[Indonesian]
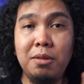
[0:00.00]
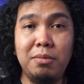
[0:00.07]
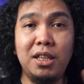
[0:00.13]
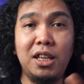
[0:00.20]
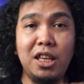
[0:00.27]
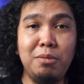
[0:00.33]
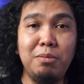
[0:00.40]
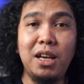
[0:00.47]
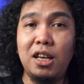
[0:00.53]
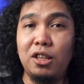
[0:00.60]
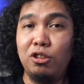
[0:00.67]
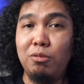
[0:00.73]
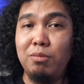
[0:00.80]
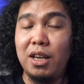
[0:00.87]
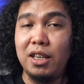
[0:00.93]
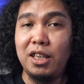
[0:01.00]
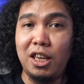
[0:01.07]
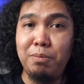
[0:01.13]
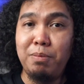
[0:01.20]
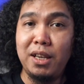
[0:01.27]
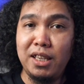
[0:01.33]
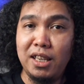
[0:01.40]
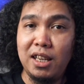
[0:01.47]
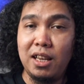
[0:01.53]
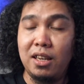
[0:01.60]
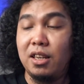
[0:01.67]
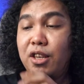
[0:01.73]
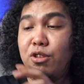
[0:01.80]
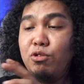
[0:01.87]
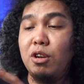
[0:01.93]
menerima atau mengakhiri
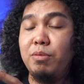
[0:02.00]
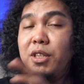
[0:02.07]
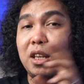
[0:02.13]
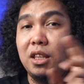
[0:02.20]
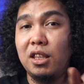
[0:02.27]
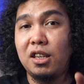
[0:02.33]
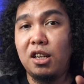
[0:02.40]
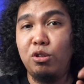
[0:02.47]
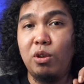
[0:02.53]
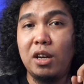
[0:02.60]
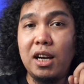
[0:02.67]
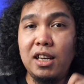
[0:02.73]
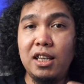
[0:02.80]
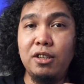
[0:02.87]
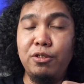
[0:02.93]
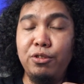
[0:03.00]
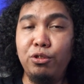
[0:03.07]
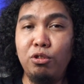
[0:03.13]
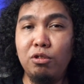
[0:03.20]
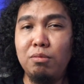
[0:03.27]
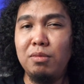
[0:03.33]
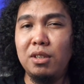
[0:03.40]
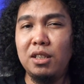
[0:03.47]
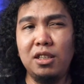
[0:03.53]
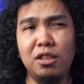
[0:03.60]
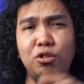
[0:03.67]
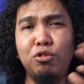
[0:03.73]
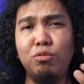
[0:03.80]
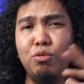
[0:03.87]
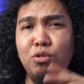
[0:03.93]
panggilan dan juga bisa ditekan dua kali untuk
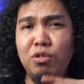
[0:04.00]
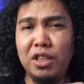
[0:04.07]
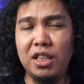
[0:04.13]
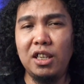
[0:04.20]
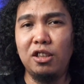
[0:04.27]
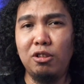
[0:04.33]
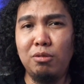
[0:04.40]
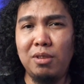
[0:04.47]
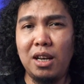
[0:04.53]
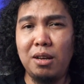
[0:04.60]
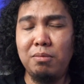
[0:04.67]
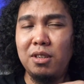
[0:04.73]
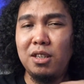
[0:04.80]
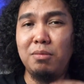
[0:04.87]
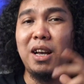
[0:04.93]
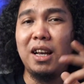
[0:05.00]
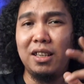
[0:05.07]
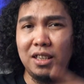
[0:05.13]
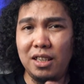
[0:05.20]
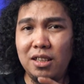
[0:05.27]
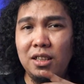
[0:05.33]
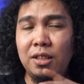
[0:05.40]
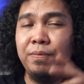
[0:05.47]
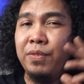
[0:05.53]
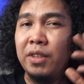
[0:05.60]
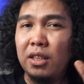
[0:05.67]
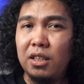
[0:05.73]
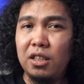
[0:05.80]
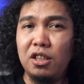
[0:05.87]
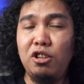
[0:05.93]
menghubungi atau memanggil
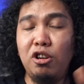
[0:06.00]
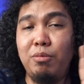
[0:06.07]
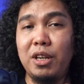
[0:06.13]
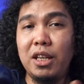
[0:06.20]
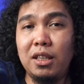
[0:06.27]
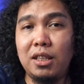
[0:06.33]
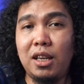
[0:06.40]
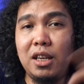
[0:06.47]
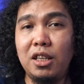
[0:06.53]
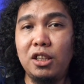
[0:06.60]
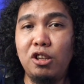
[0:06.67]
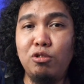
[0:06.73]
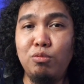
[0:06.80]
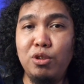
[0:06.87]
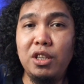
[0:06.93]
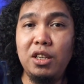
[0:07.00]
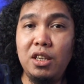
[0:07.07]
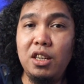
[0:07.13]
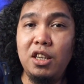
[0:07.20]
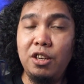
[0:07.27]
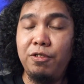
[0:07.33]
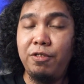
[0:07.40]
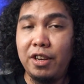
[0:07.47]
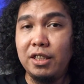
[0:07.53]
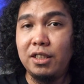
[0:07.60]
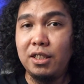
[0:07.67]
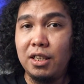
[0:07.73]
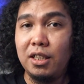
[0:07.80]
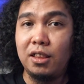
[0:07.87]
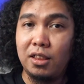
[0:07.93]
e, nomor yang terakhir kita hubungi di
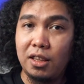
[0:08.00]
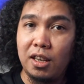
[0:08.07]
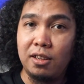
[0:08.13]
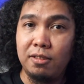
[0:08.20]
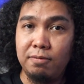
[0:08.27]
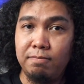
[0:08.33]
device kita.